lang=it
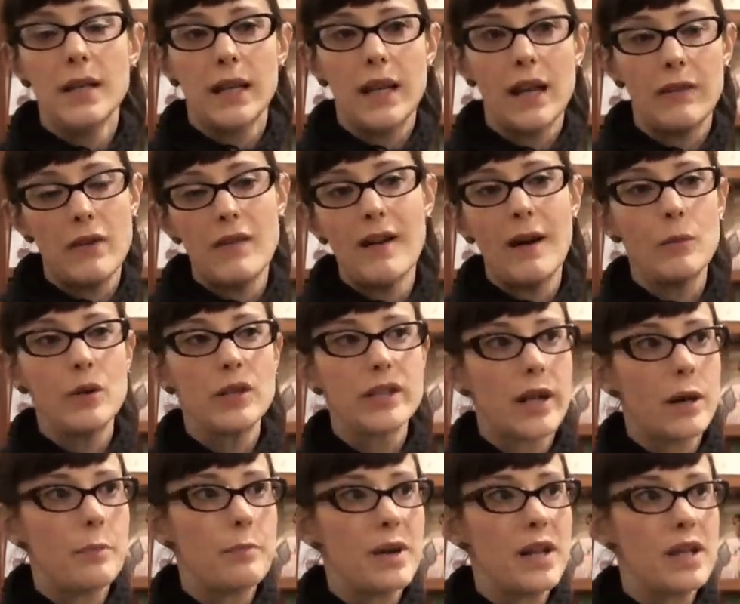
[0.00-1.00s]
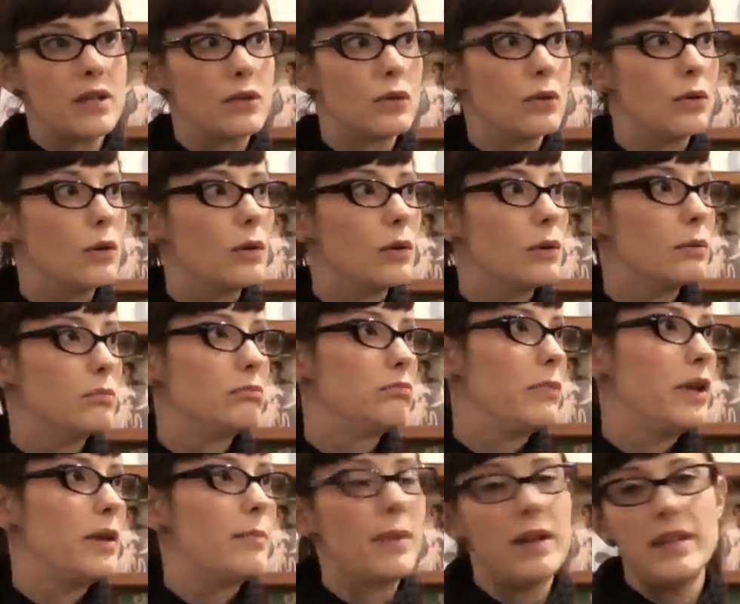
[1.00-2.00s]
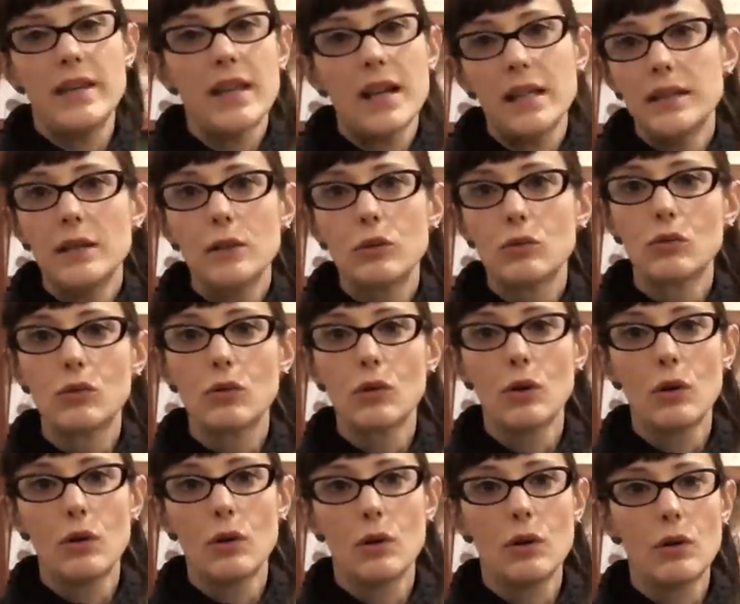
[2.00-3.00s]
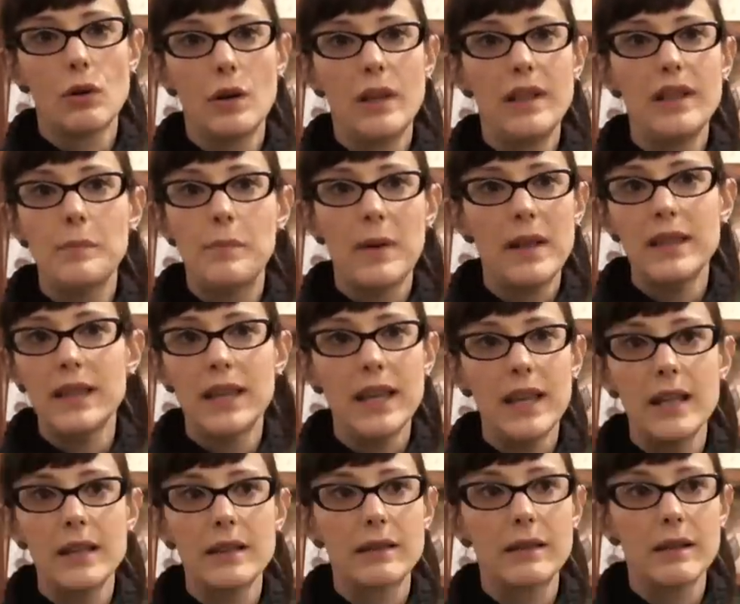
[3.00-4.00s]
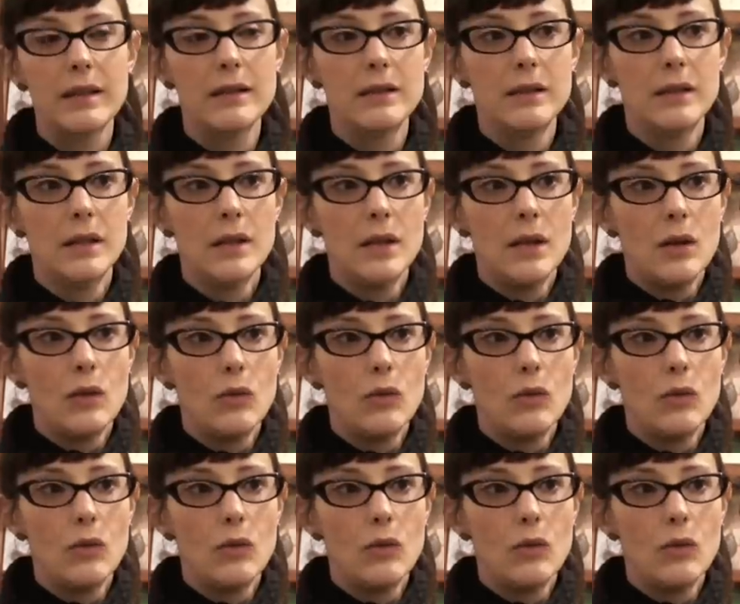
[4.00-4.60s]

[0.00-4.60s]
che avevamo intrapreso in maniera del tutto indipendente